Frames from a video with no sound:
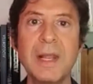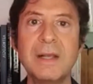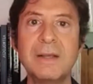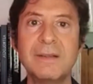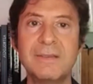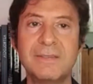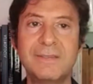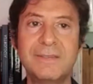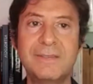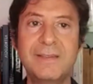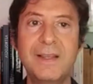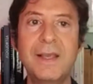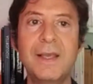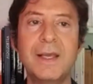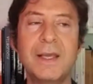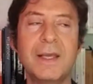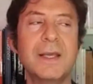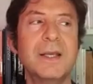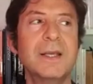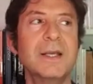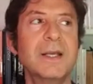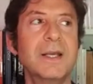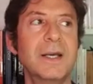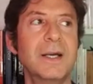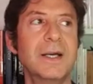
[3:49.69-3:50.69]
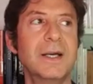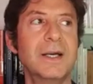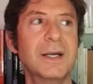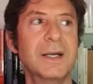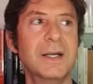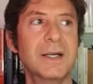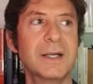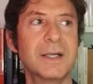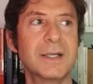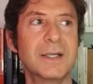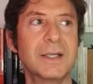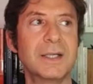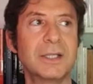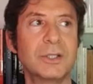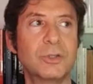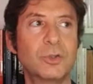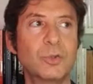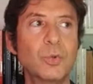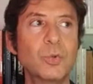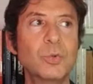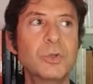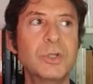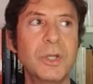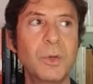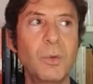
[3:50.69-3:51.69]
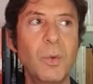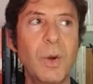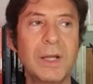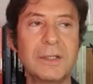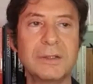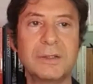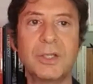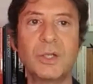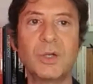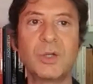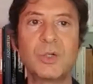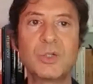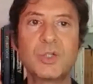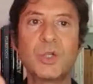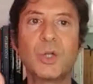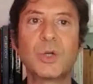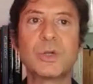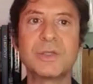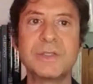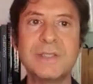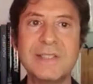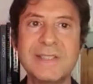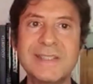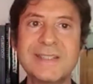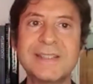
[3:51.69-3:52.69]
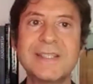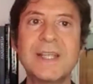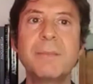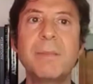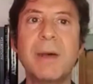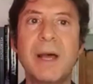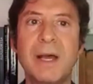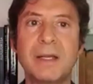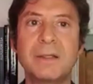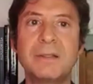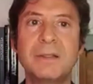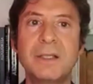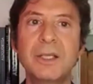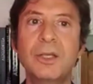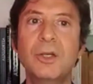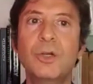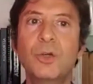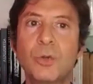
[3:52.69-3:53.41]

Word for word: Se Uh, tutti quanti non sono sistemati,